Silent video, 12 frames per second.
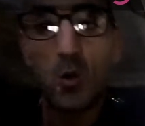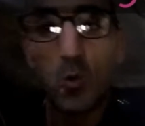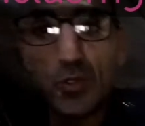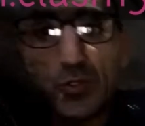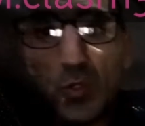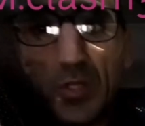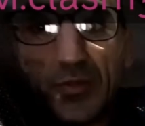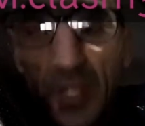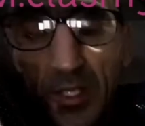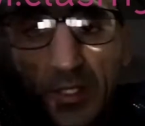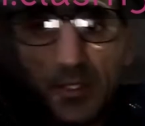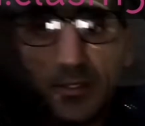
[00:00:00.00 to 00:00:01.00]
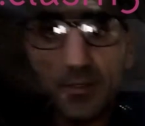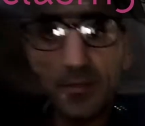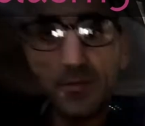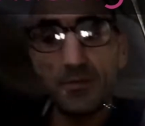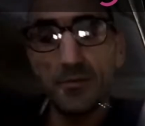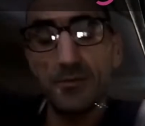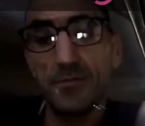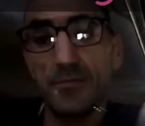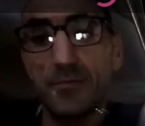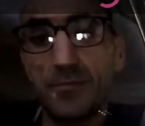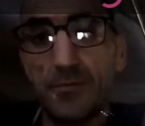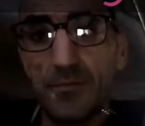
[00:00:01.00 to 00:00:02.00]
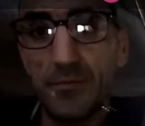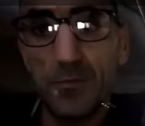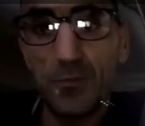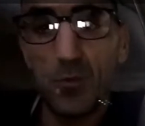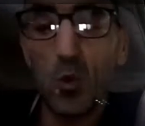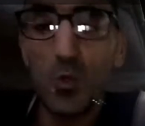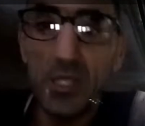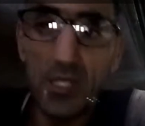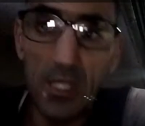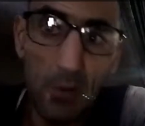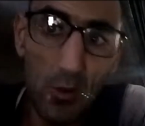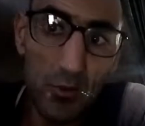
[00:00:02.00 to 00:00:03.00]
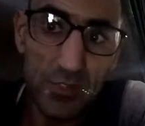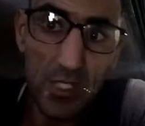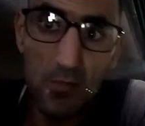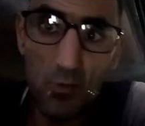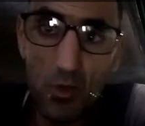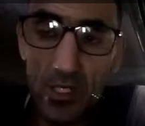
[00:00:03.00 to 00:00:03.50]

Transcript: وسوء الظن خوتي اللي بغاو نتكلموا